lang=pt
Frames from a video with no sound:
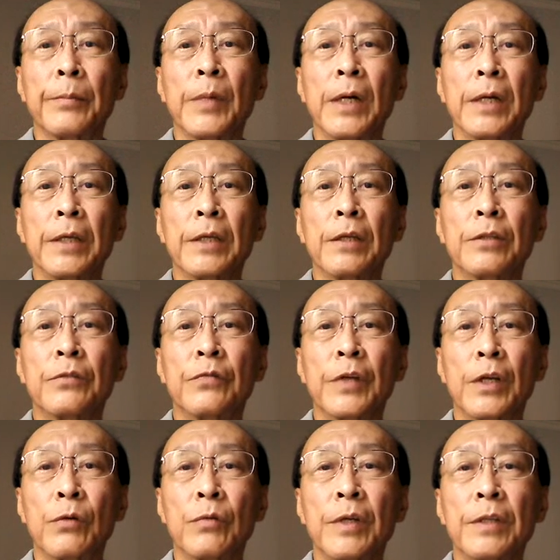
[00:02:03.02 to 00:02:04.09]
barreira de
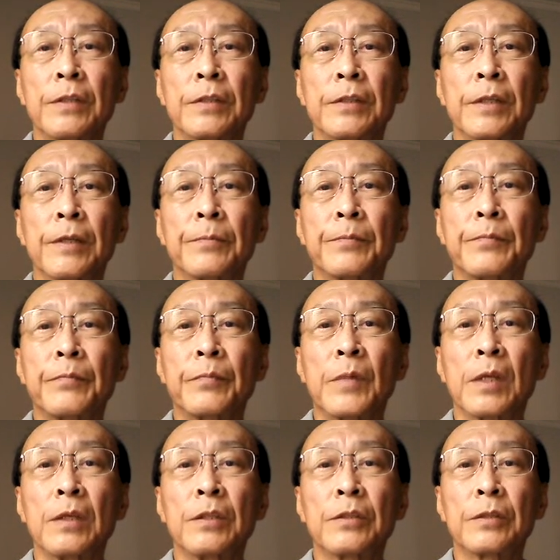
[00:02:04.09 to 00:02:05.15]
frequência,
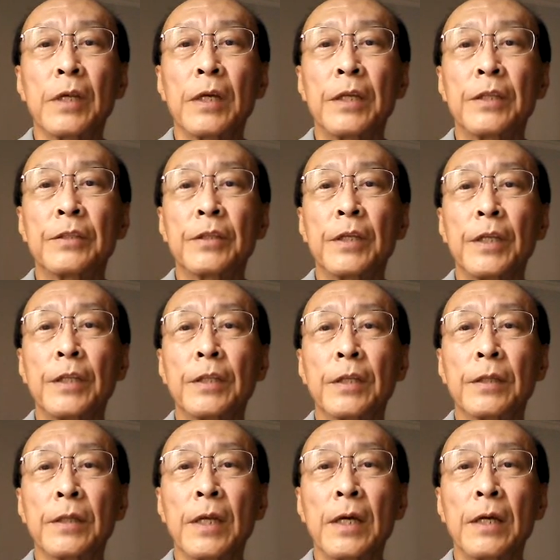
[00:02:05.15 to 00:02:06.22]
estar inserida
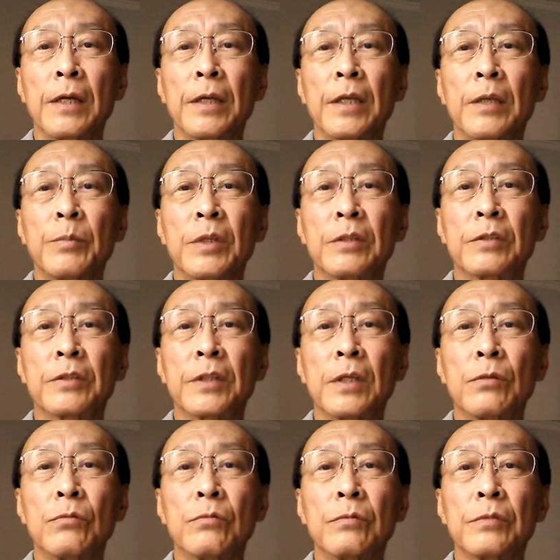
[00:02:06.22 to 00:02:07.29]
na
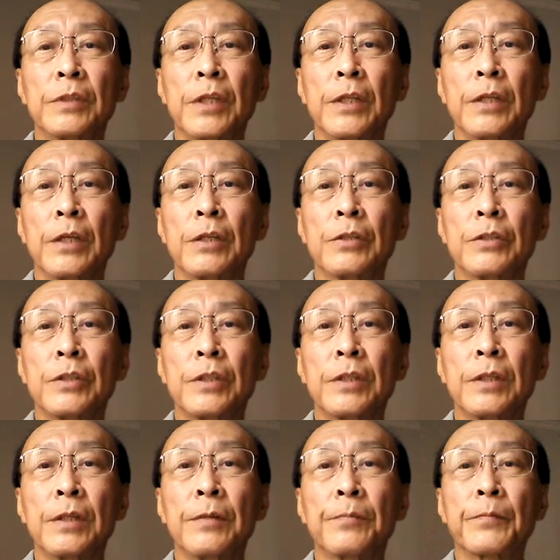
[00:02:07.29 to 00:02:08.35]
emissão de
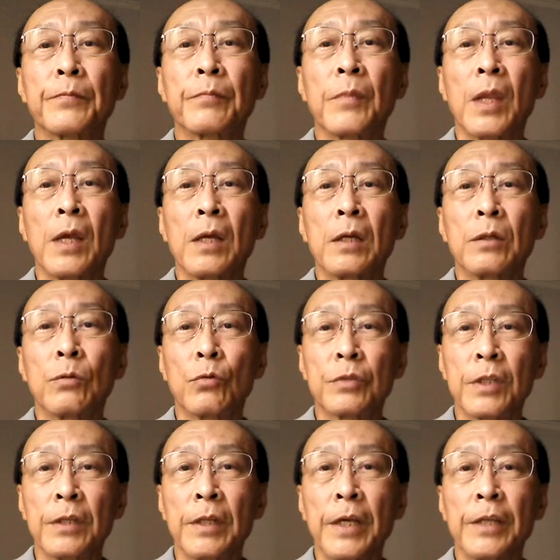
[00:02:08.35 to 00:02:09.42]
energia
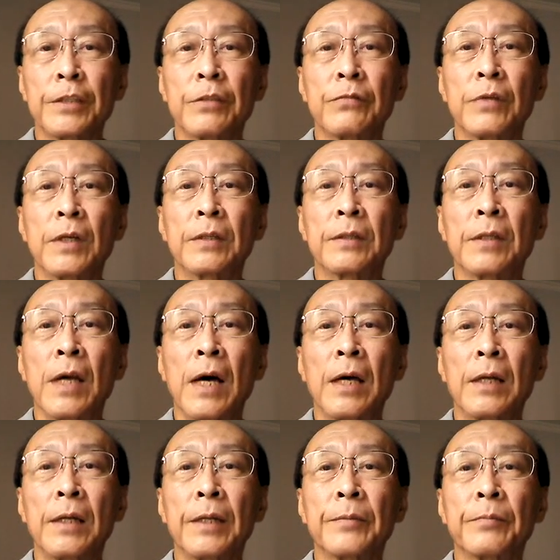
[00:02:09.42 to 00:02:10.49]
dos anéis de Van
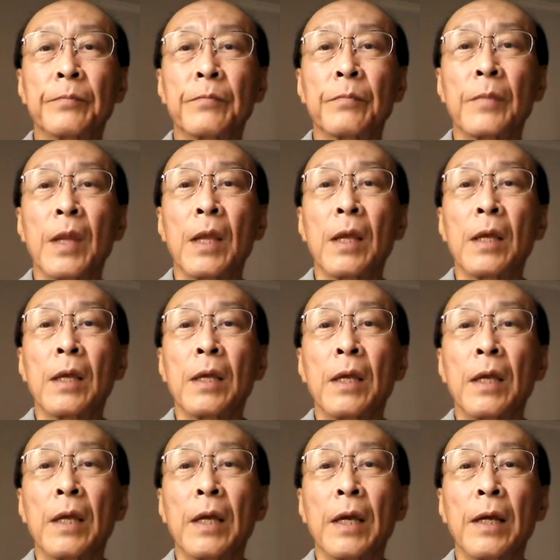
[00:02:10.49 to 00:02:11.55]
Allen,
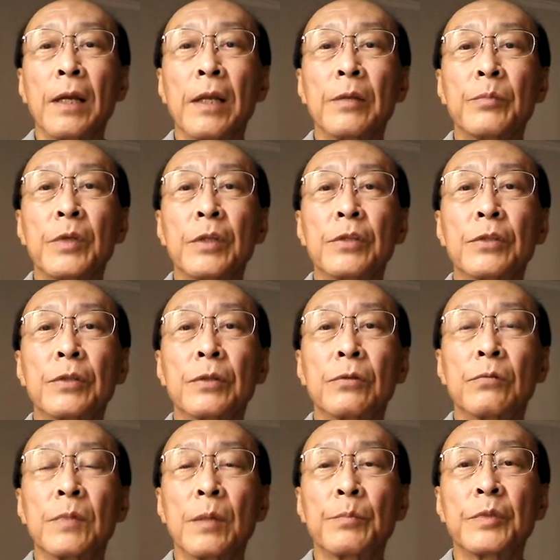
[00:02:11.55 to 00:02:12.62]
ela emite
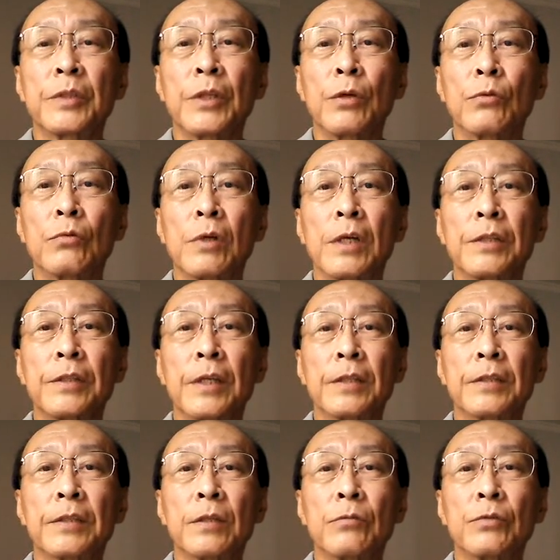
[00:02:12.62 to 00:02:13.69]
uma
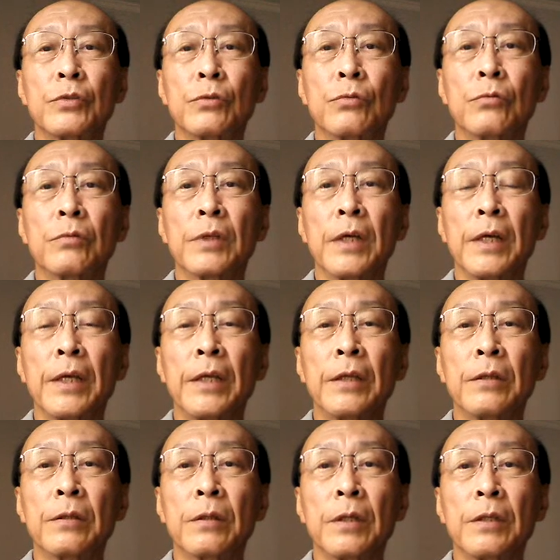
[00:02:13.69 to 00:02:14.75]
pseudo-radiação de onda
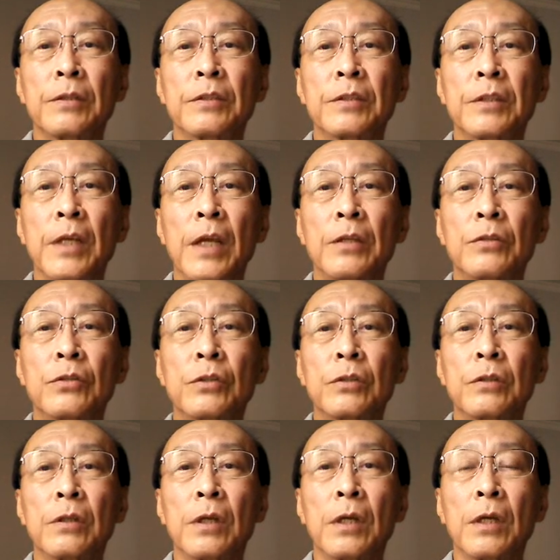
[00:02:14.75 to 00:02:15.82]
entre 7